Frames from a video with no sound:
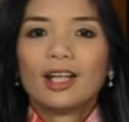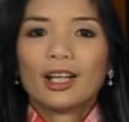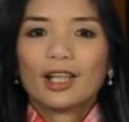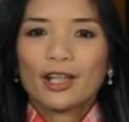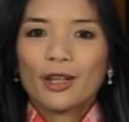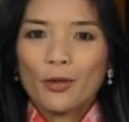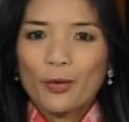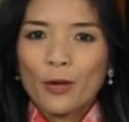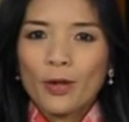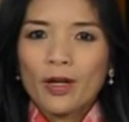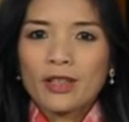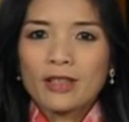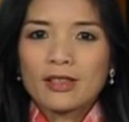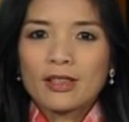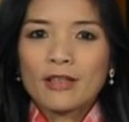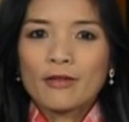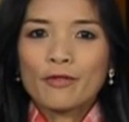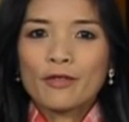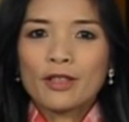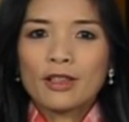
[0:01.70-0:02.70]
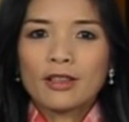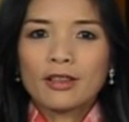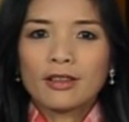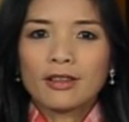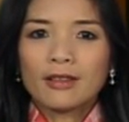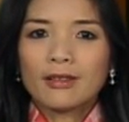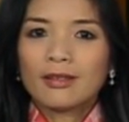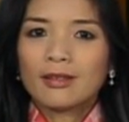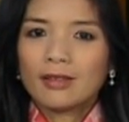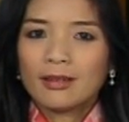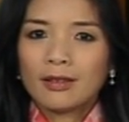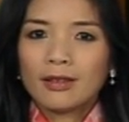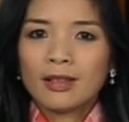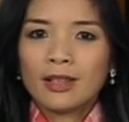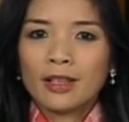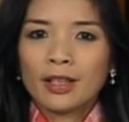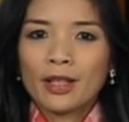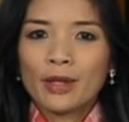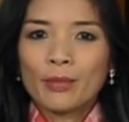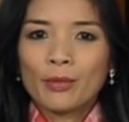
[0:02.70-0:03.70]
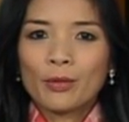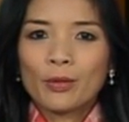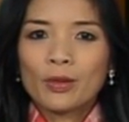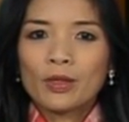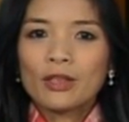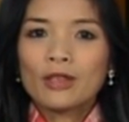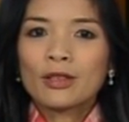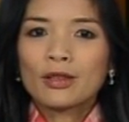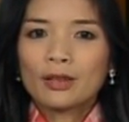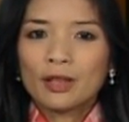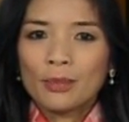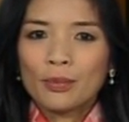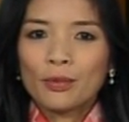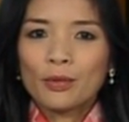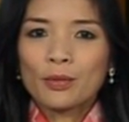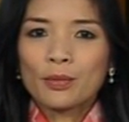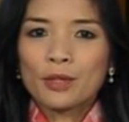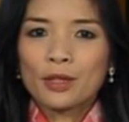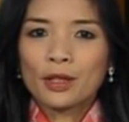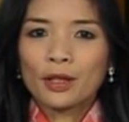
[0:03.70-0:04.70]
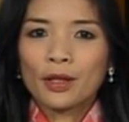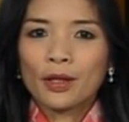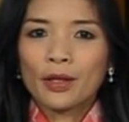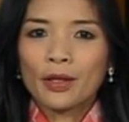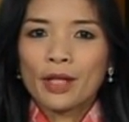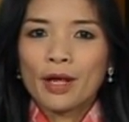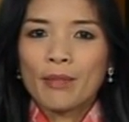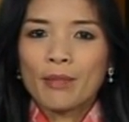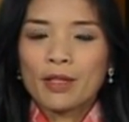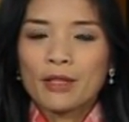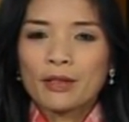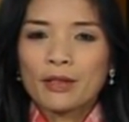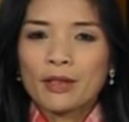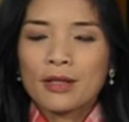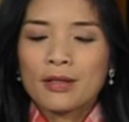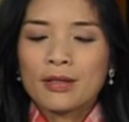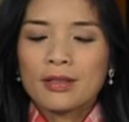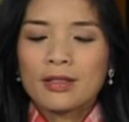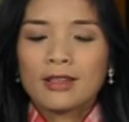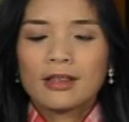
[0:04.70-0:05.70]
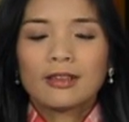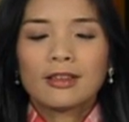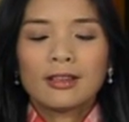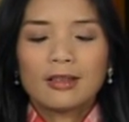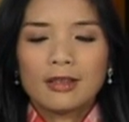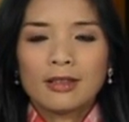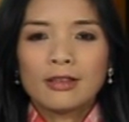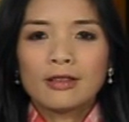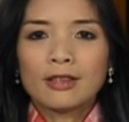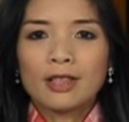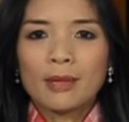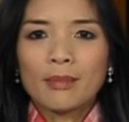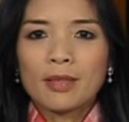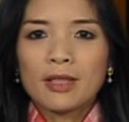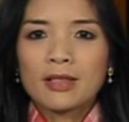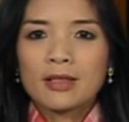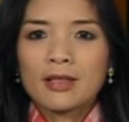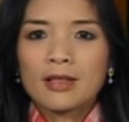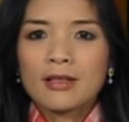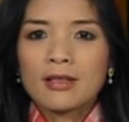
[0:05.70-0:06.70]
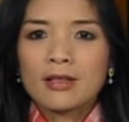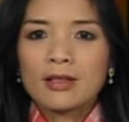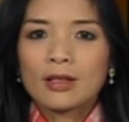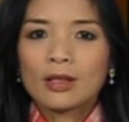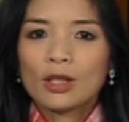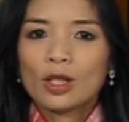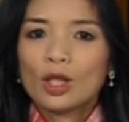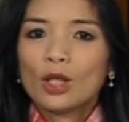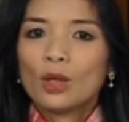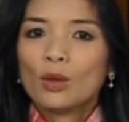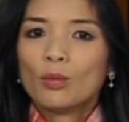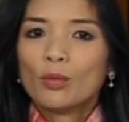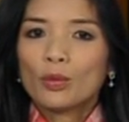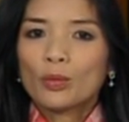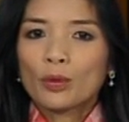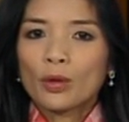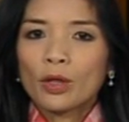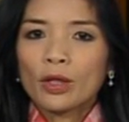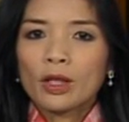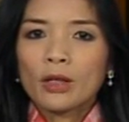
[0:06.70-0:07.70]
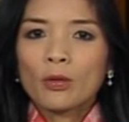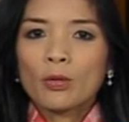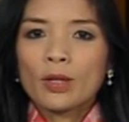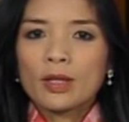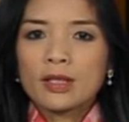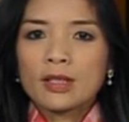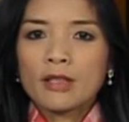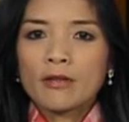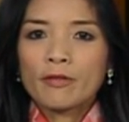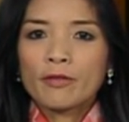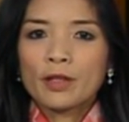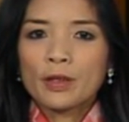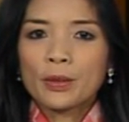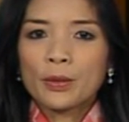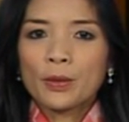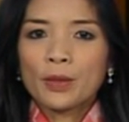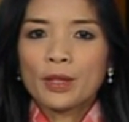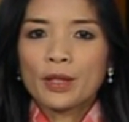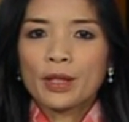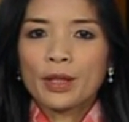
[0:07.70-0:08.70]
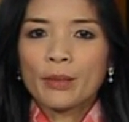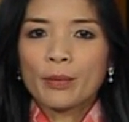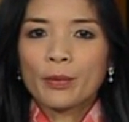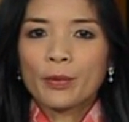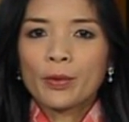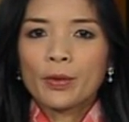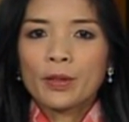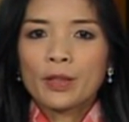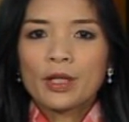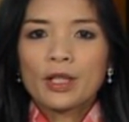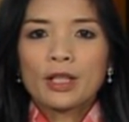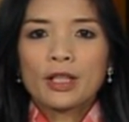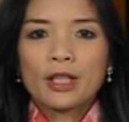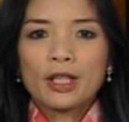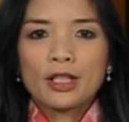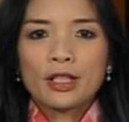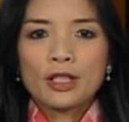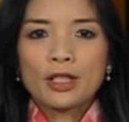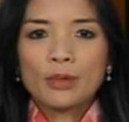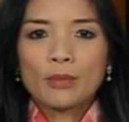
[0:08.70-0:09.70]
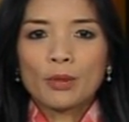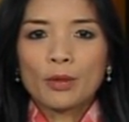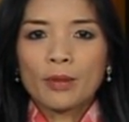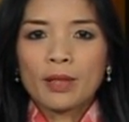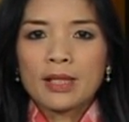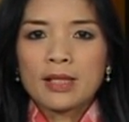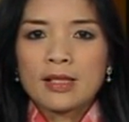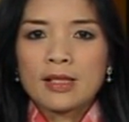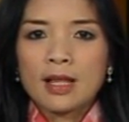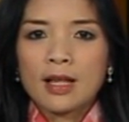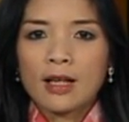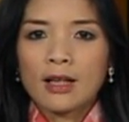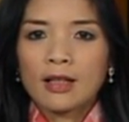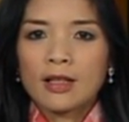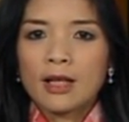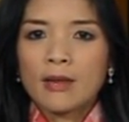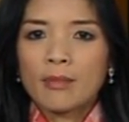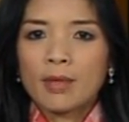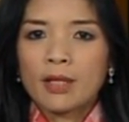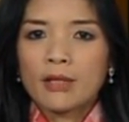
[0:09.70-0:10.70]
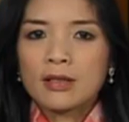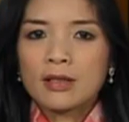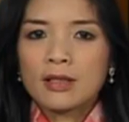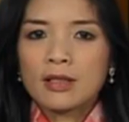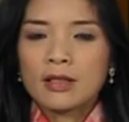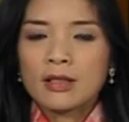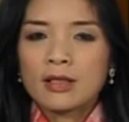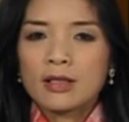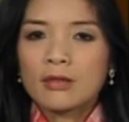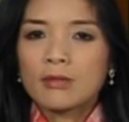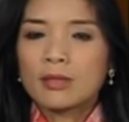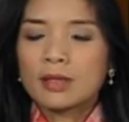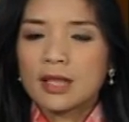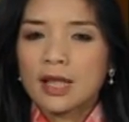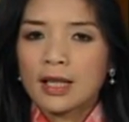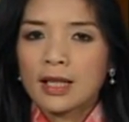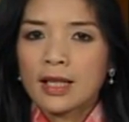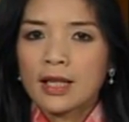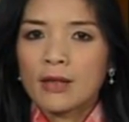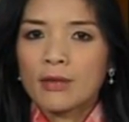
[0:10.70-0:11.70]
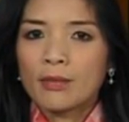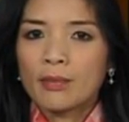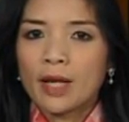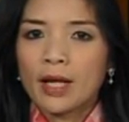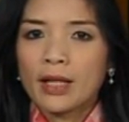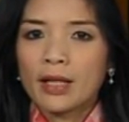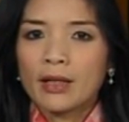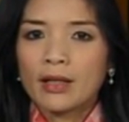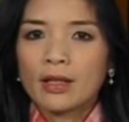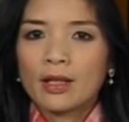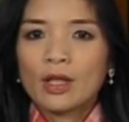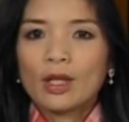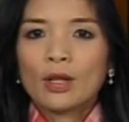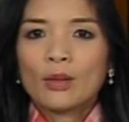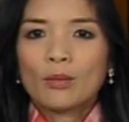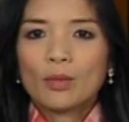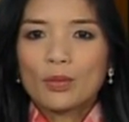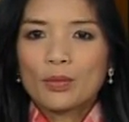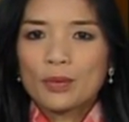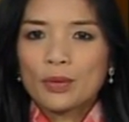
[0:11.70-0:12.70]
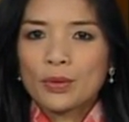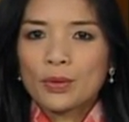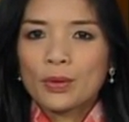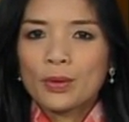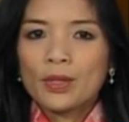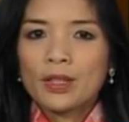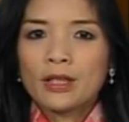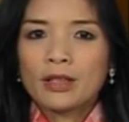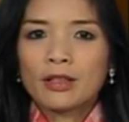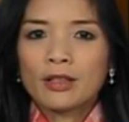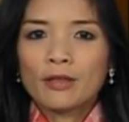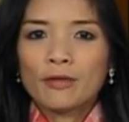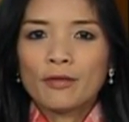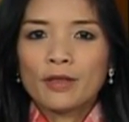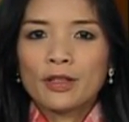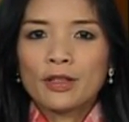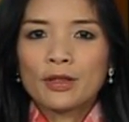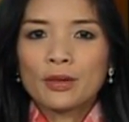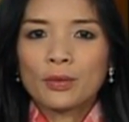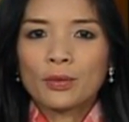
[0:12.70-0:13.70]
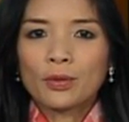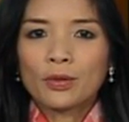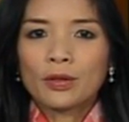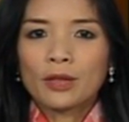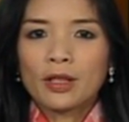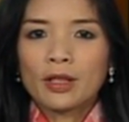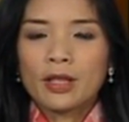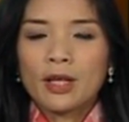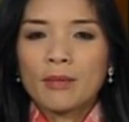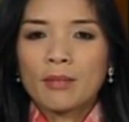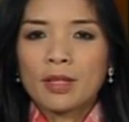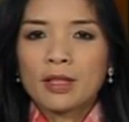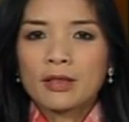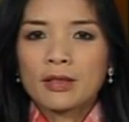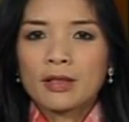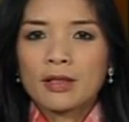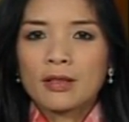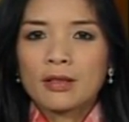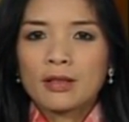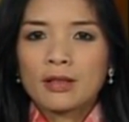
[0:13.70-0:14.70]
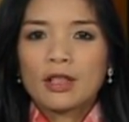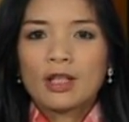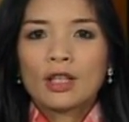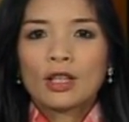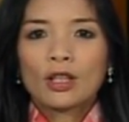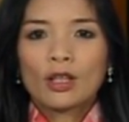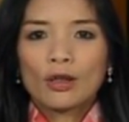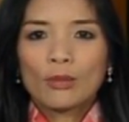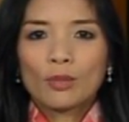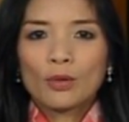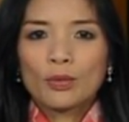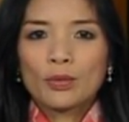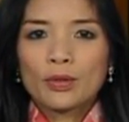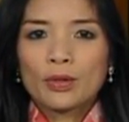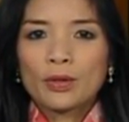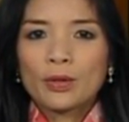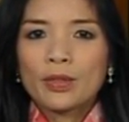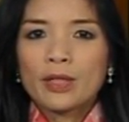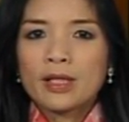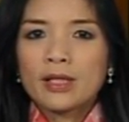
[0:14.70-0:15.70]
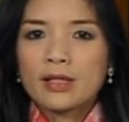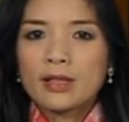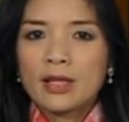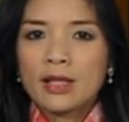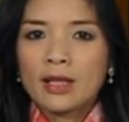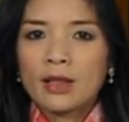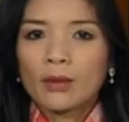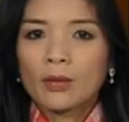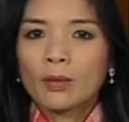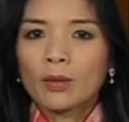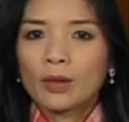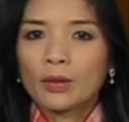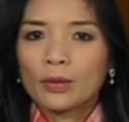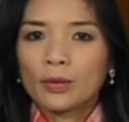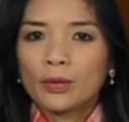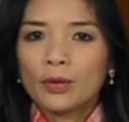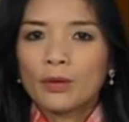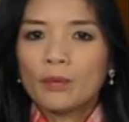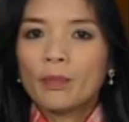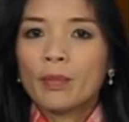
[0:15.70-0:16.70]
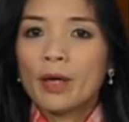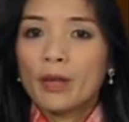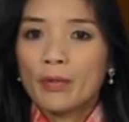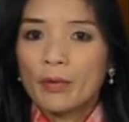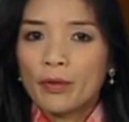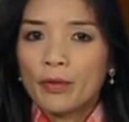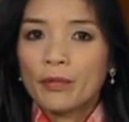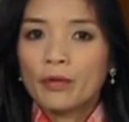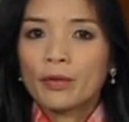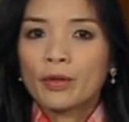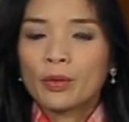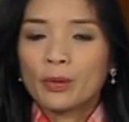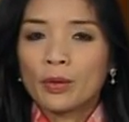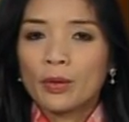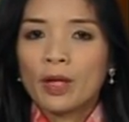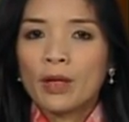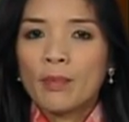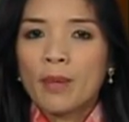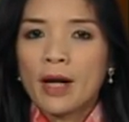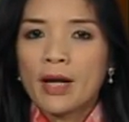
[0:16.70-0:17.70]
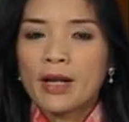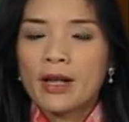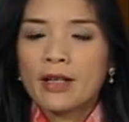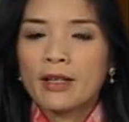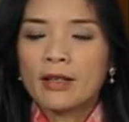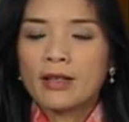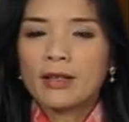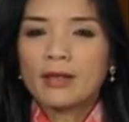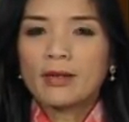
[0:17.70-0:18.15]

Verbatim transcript: Các quan sát viên Liên Hiệp Quốc tiếp tục rời khỏi Damascus, tên từ Damascus. Một toán các quan sát viên của Liên Hiệp Quốc đã rời một khách sạn ở Damascus trong sáng ngày hôm nay. Một số đi tới phi trường quốc tế Damascus, còn một số đi xe qua thủ đô Beirut của Lebanon.